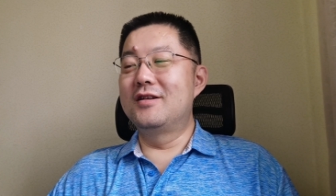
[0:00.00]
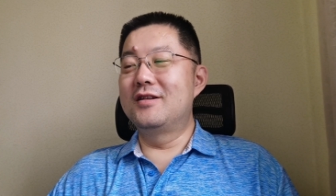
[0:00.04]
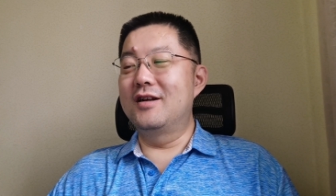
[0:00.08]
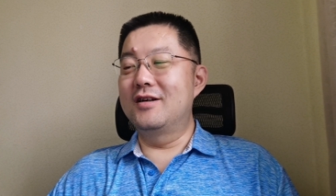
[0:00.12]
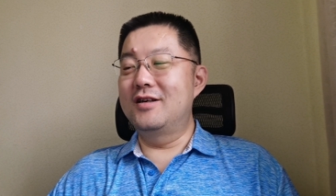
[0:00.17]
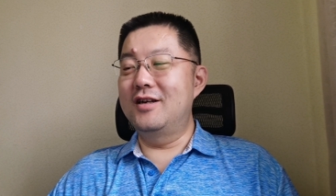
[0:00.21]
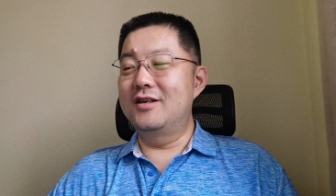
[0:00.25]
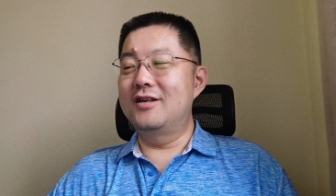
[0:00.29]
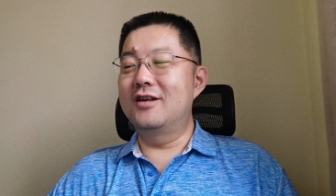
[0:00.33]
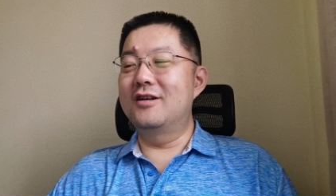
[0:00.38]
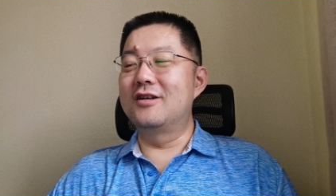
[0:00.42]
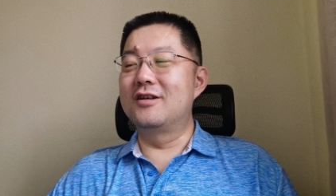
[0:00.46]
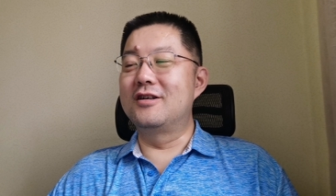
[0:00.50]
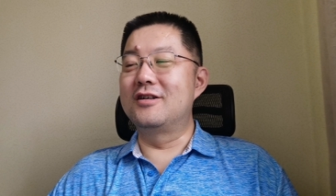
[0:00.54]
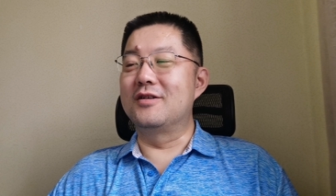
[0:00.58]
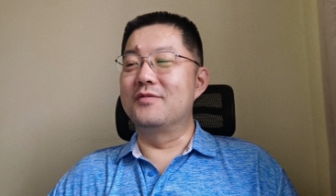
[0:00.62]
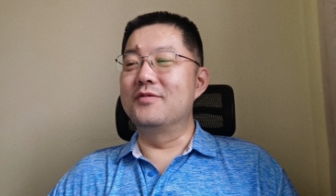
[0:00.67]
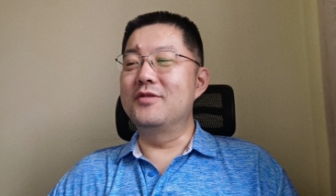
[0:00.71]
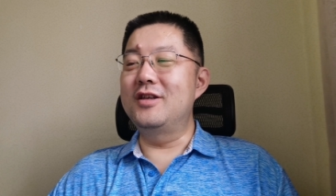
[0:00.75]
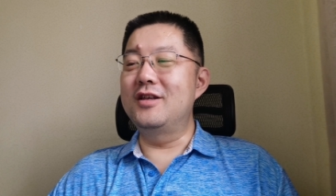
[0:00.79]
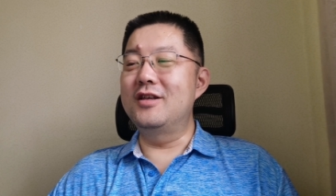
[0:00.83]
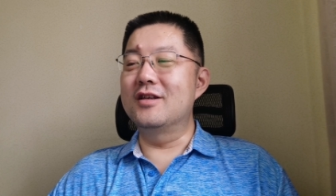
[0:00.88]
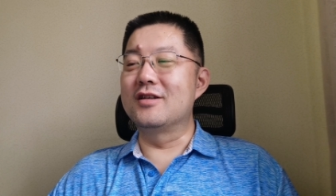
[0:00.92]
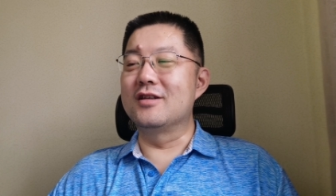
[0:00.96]
但这事儿是
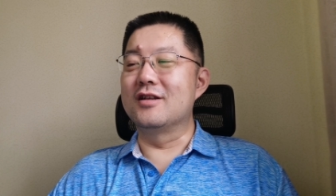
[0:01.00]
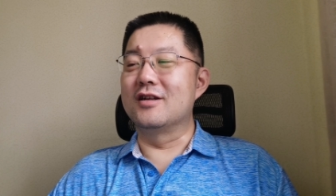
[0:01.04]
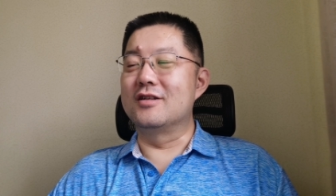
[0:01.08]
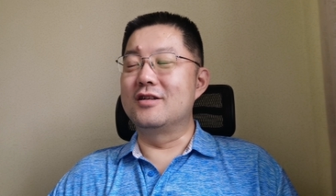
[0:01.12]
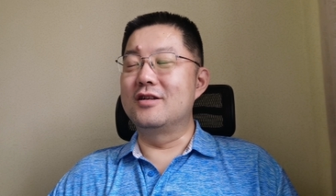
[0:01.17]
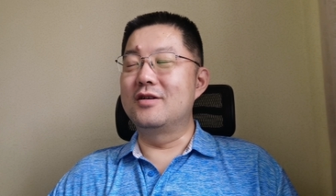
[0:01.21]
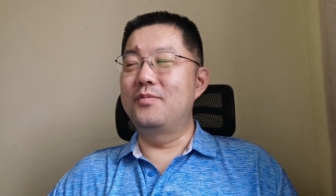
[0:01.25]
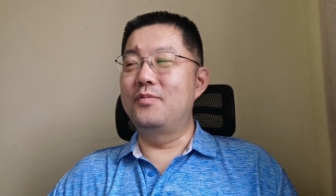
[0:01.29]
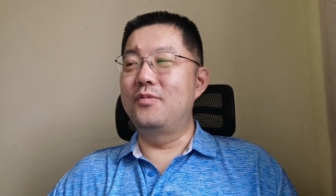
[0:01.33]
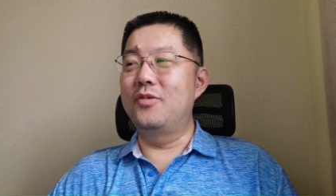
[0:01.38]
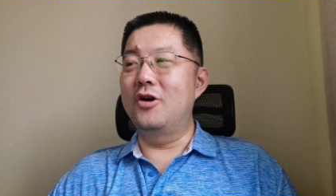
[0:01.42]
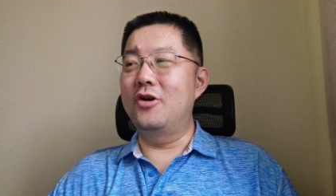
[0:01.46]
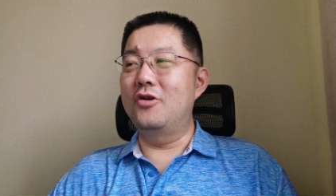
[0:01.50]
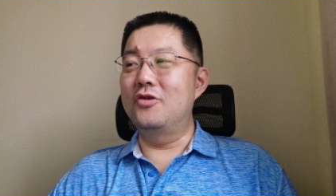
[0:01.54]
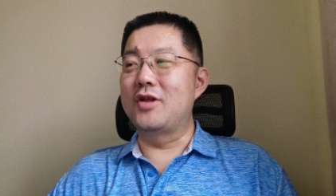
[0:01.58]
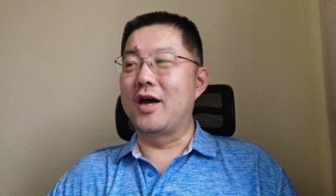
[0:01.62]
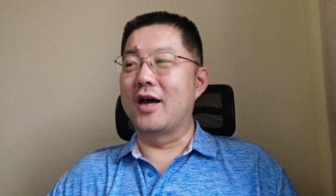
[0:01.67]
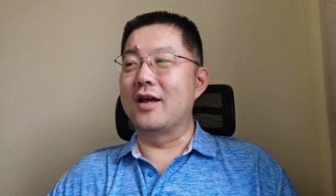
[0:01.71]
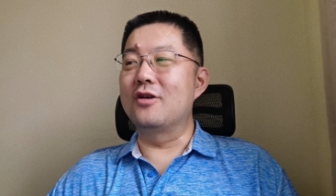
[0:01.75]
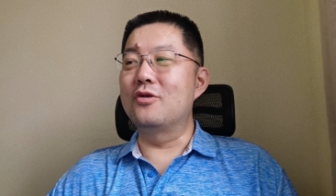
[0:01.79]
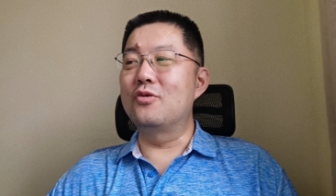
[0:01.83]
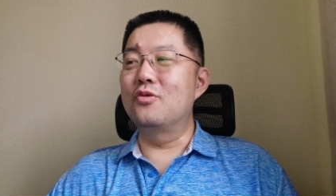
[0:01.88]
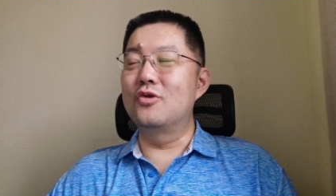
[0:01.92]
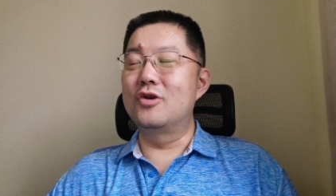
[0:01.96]
什么意思呢？其实后
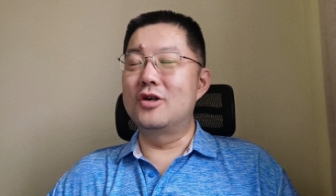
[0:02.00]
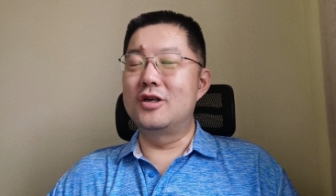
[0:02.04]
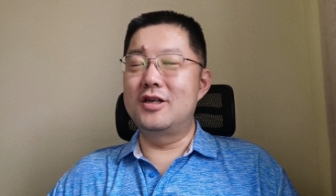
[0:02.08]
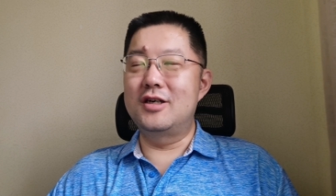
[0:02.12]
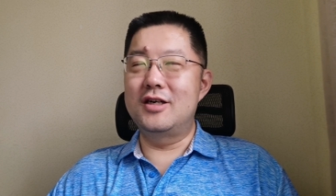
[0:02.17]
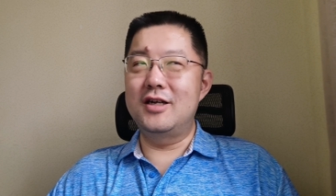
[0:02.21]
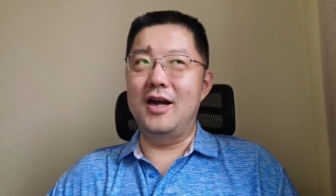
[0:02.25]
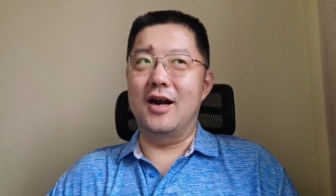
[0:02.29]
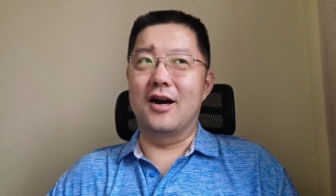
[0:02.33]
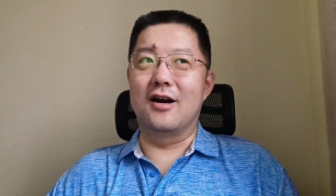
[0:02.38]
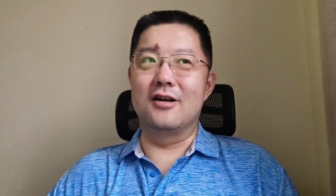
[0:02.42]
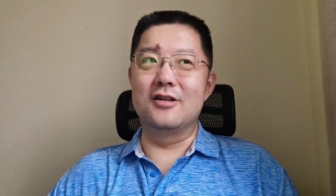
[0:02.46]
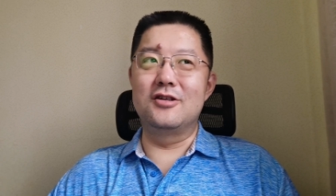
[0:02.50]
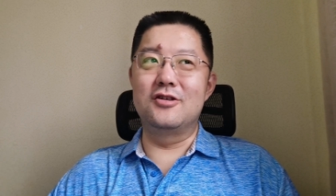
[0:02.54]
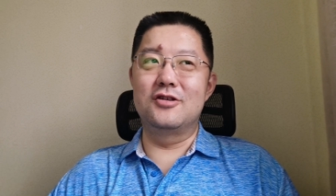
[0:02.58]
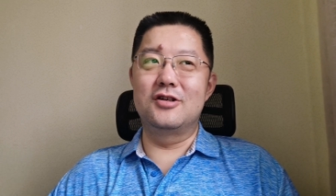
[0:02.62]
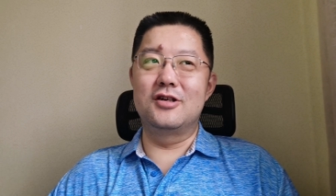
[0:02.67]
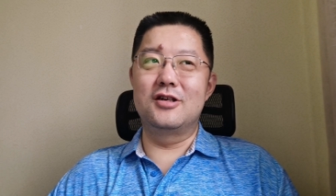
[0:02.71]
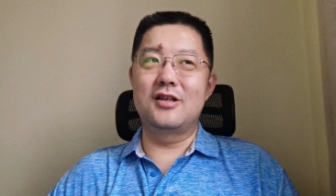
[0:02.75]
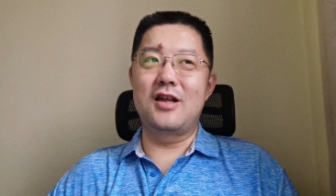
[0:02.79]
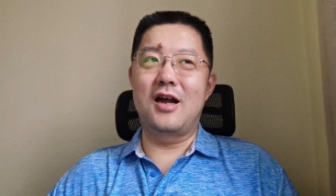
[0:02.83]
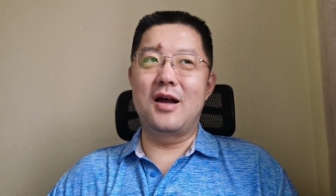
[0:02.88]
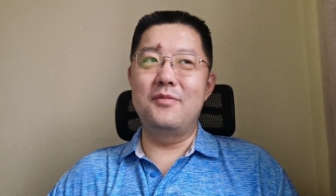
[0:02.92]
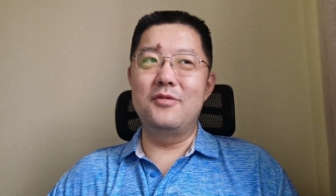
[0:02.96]
台的故事是这样的，就
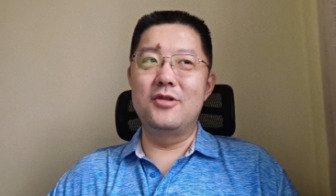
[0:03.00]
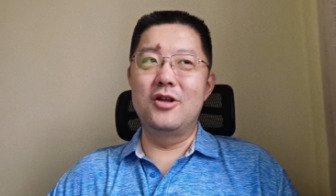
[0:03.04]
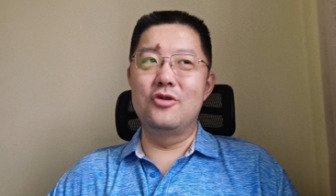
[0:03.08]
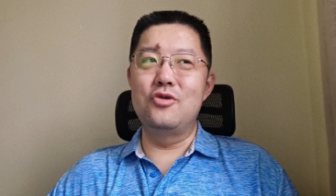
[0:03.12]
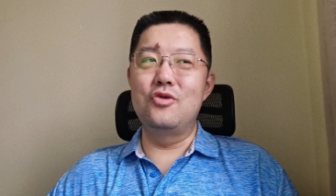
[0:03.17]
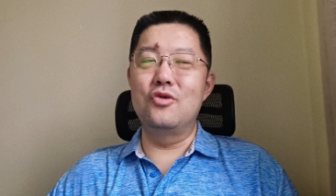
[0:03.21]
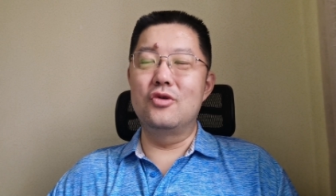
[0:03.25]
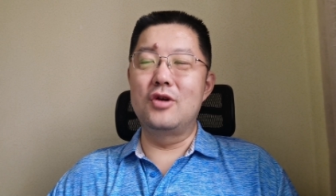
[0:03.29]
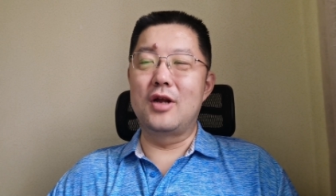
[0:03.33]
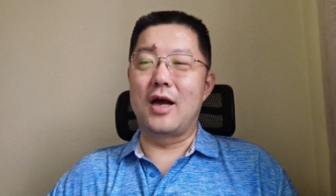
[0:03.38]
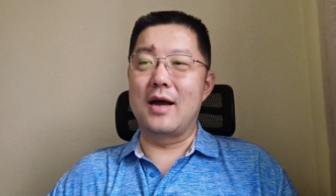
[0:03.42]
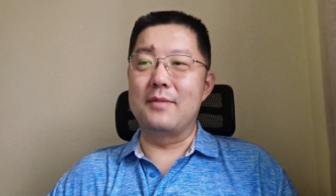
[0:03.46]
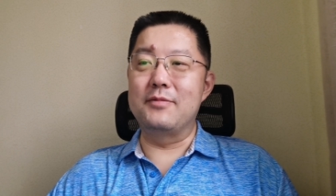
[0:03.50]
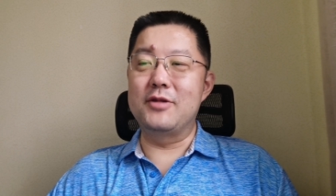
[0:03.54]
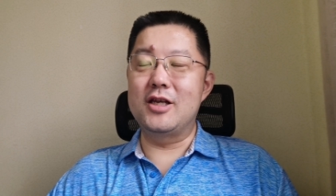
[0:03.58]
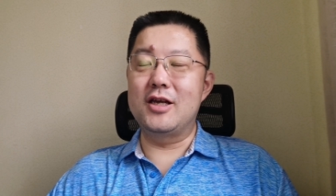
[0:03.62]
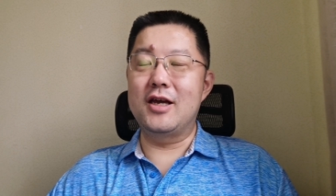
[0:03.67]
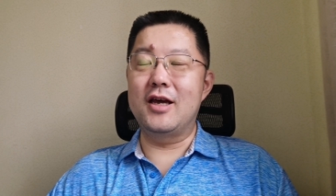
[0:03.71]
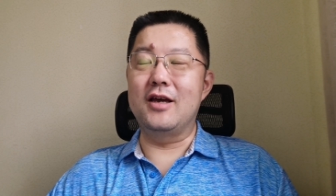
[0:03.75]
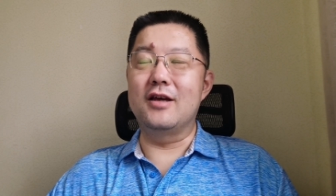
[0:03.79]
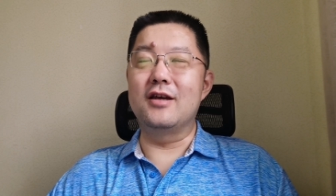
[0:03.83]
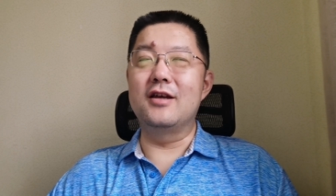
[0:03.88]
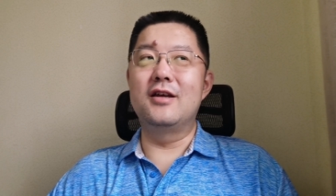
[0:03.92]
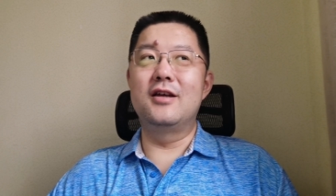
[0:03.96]
是他们呢用了
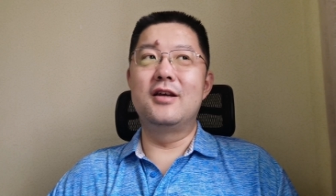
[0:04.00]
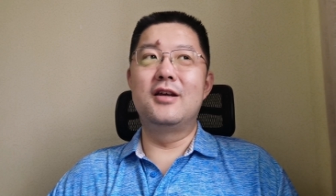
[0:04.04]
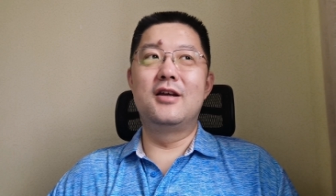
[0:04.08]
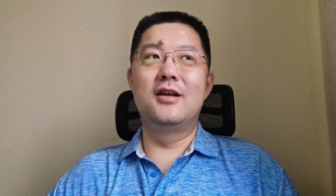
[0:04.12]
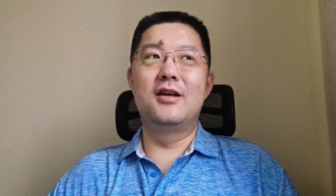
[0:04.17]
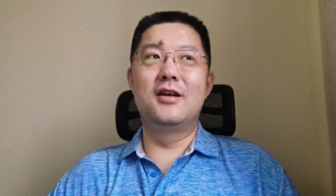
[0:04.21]
MTK